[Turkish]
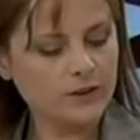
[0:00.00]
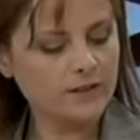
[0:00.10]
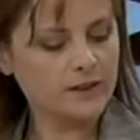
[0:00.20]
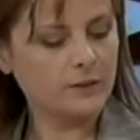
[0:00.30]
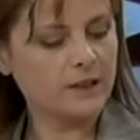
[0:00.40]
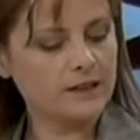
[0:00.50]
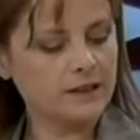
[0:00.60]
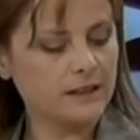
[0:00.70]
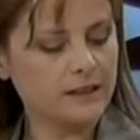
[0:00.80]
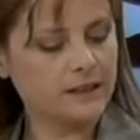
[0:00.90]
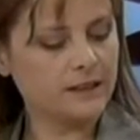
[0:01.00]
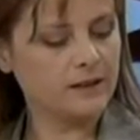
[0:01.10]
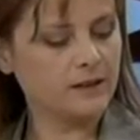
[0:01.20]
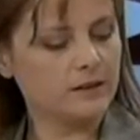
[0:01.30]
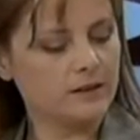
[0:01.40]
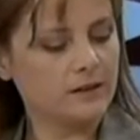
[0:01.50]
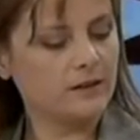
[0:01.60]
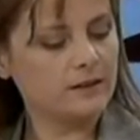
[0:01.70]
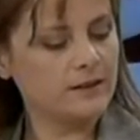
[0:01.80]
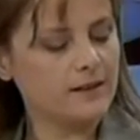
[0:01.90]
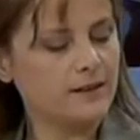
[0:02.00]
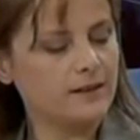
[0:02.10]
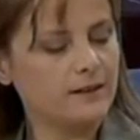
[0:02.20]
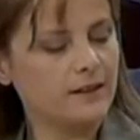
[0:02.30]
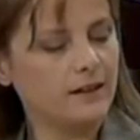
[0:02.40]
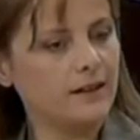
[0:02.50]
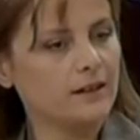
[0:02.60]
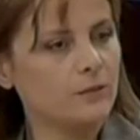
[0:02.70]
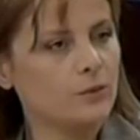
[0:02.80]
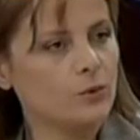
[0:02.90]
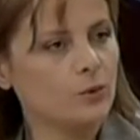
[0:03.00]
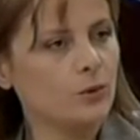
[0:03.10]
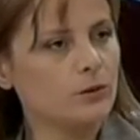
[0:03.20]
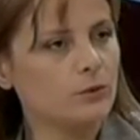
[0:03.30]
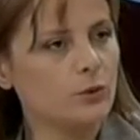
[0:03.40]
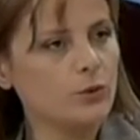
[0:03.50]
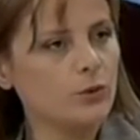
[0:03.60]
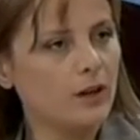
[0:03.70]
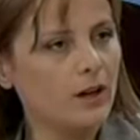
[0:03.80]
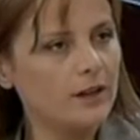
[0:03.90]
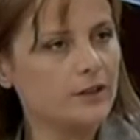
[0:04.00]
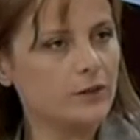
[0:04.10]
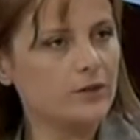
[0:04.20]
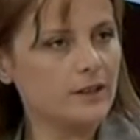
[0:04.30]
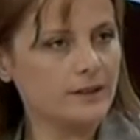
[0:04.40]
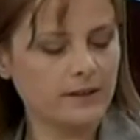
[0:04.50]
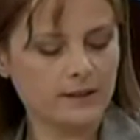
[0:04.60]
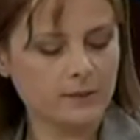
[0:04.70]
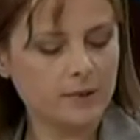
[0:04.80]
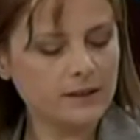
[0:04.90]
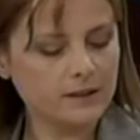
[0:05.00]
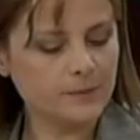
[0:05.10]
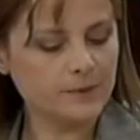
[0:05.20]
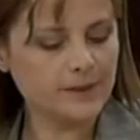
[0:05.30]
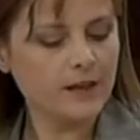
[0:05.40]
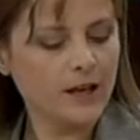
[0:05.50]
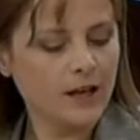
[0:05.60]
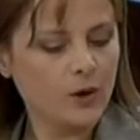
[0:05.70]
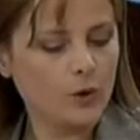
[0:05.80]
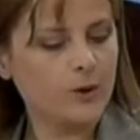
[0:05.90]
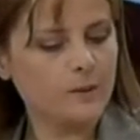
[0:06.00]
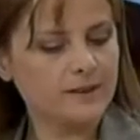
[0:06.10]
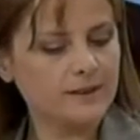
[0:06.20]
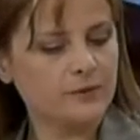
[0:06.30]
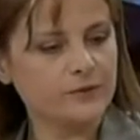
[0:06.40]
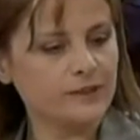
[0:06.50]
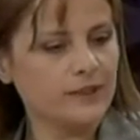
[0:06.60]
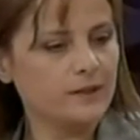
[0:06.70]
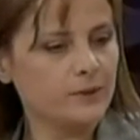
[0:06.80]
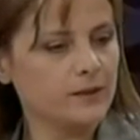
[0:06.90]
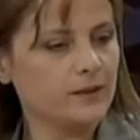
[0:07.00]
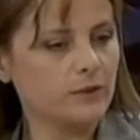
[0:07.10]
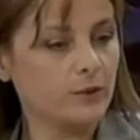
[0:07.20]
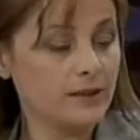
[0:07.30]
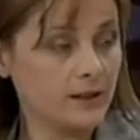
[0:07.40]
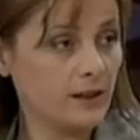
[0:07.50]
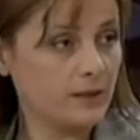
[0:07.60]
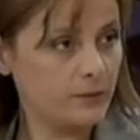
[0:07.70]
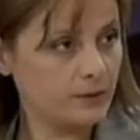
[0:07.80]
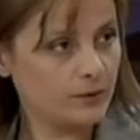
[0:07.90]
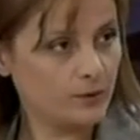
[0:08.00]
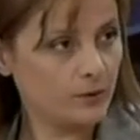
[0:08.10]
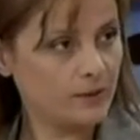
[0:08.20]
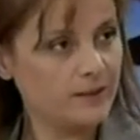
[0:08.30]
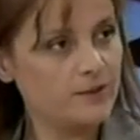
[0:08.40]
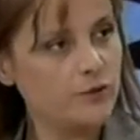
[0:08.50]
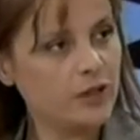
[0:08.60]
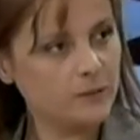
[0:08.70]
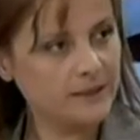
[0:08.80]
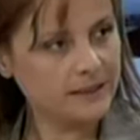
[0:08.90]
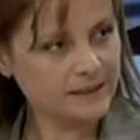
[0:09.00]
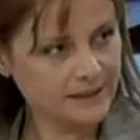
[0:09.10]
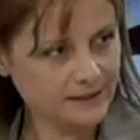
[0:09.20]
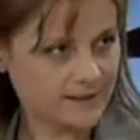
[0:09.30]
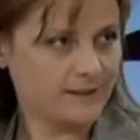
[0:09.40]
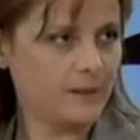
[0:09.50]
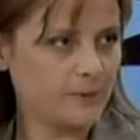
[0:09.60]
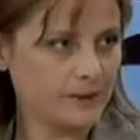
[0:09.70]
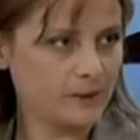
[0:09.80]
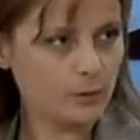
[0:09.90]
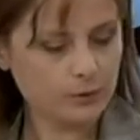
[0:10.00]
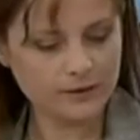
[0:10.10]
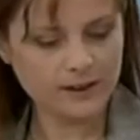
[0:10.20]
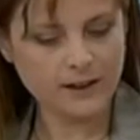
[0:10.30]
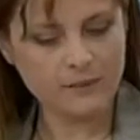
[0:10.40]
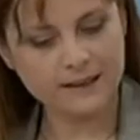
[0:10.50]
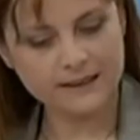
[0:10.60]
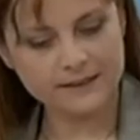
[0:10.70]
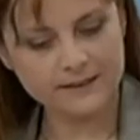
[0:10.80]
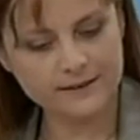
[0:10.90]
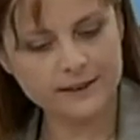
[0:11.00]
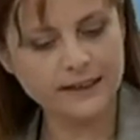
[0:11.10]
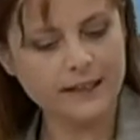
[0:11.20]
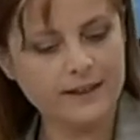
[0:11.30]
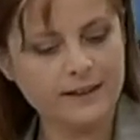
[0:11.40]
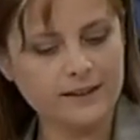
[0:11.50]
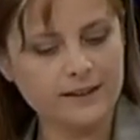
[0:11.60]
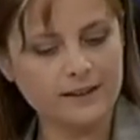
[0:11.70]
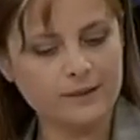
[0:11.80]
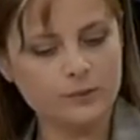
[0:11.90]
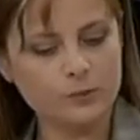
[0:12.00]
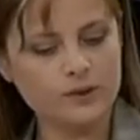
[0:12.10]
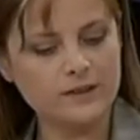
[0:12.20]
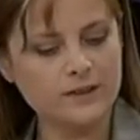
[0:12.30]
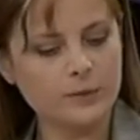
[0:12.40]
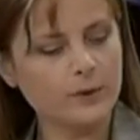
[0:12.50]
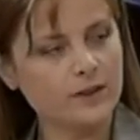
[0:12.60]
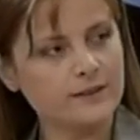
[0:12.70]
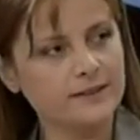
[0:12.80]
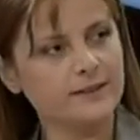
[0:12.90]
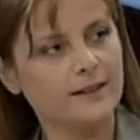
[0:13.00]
zamanı ile ilgili e, aklınıza takılan herhangi bir soru oldu mu? Çünkü aynı gün gazetelere baktığımızda Obama tarafından predatör silahlı predatörlere evet. sıcak bakıldığı haberini görürken hemen yanında e, bu istihbaratın